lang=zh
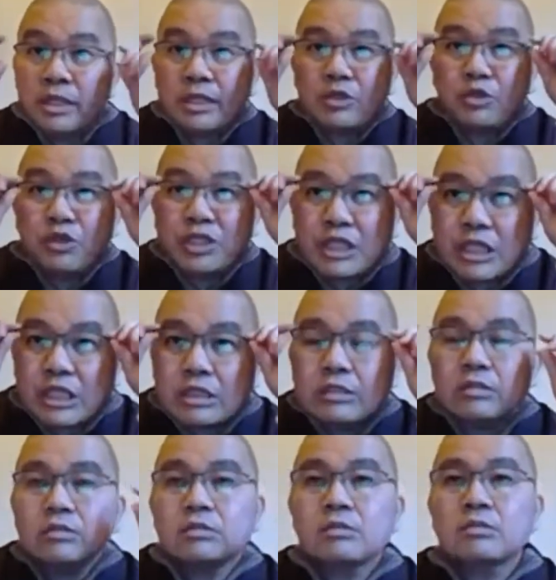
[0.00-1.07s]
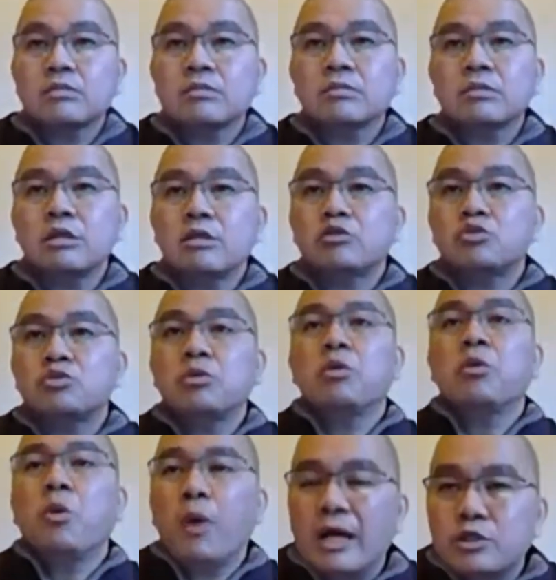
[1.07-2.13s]
愚痴，要
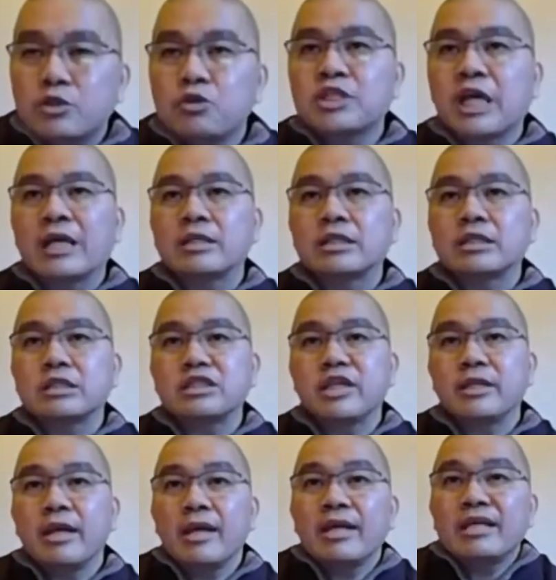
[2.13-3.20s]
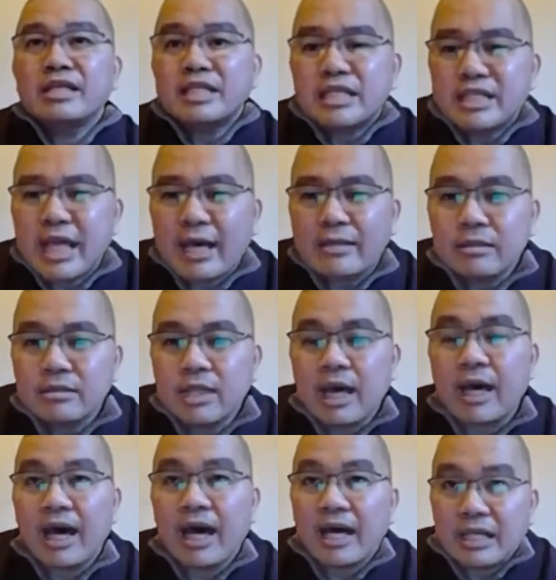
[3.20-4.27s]
花多长的时间？三大
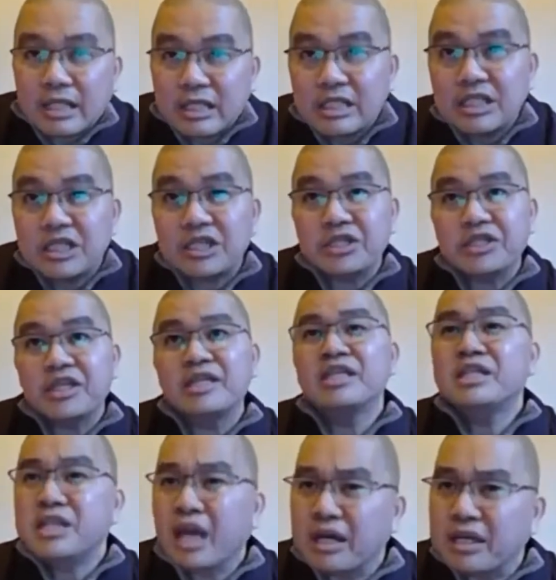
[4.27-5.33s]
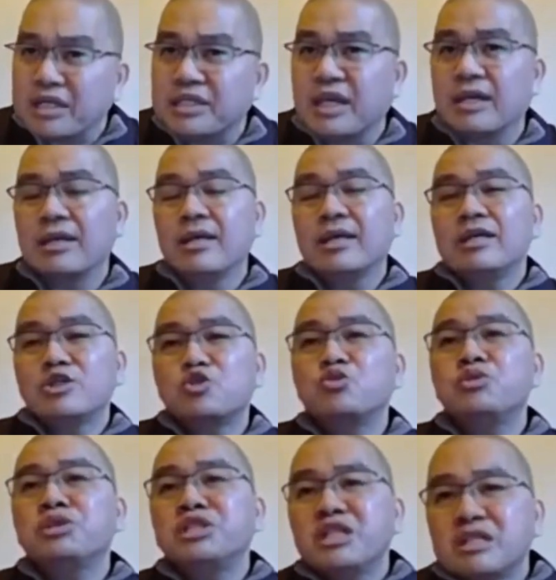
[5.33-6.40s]
阿僧祇劫。你想一想，尊
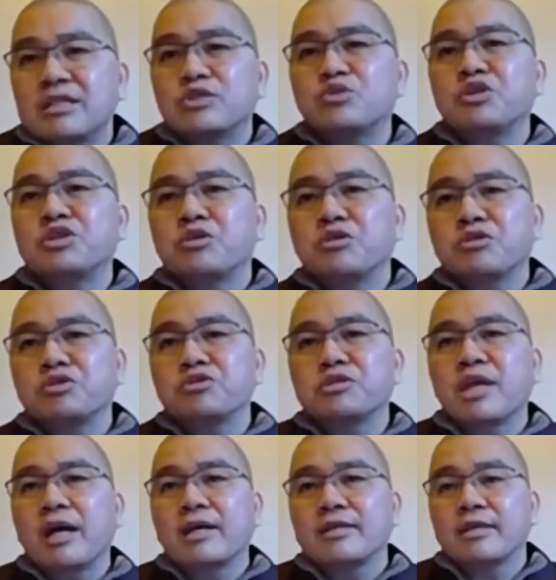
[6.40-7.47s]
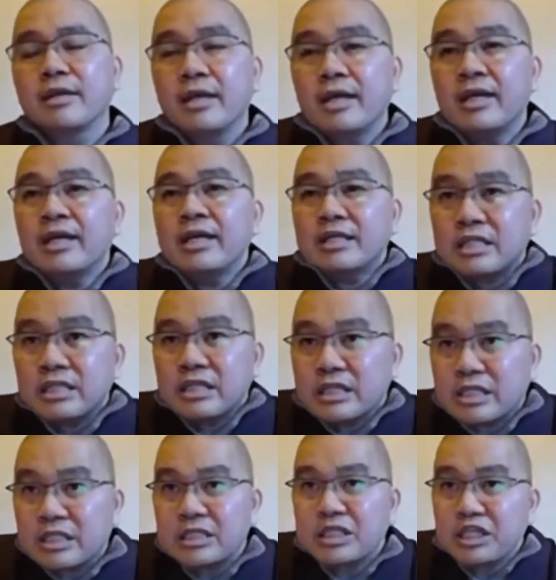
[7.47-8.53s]
敬的诸位同修，大的这个
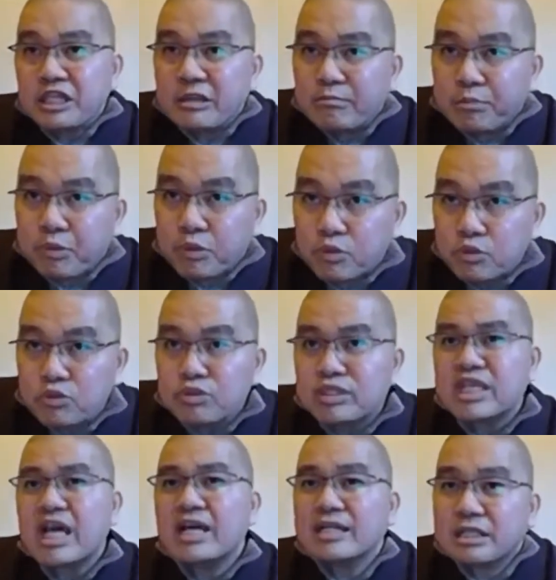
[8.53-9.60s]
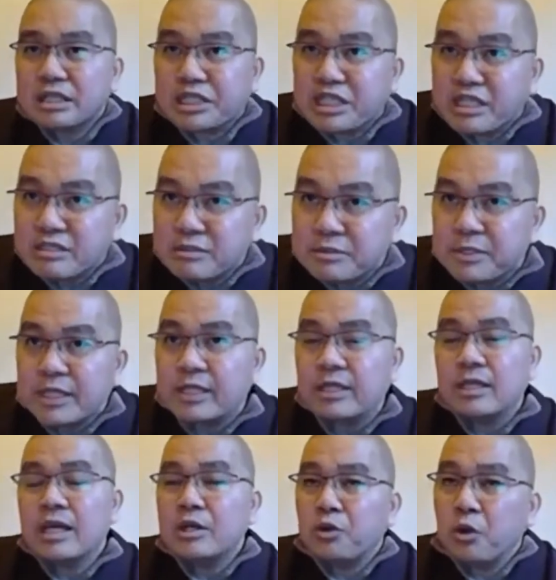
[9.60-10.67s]
是以菩萨的身份。
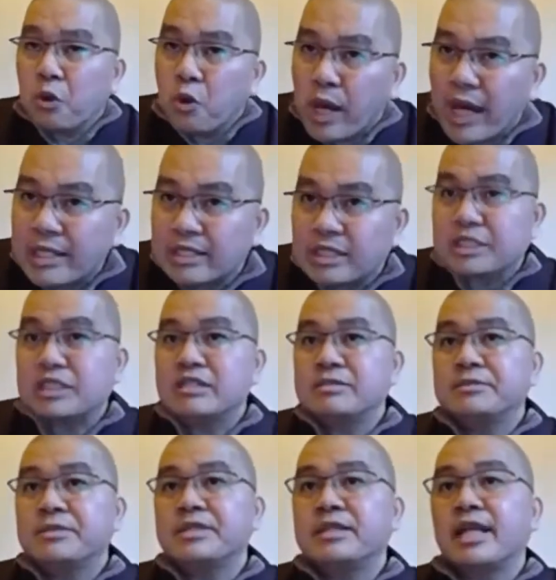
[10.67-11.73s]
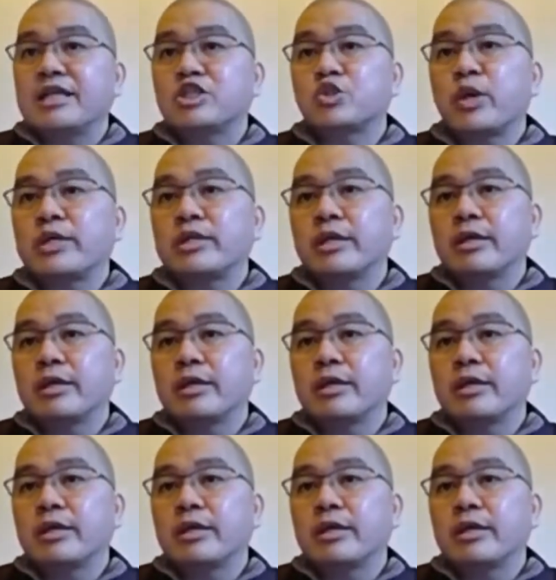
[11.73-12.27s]
罗汉的身份来算的，